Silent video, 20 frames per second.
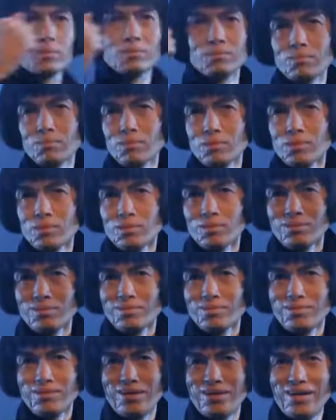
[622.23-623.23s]
đạn dược
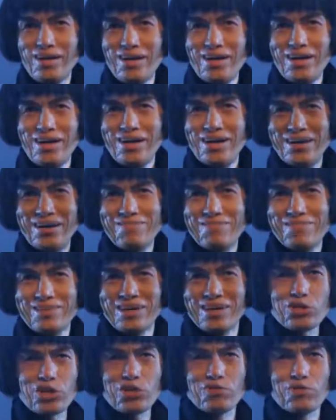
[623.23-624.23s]
bắn tới hắn cũng bắt gọn
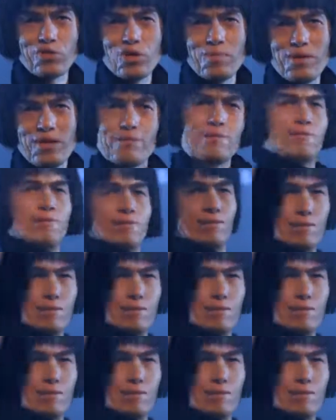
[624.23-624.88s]
trong lòng bàn tay rồi.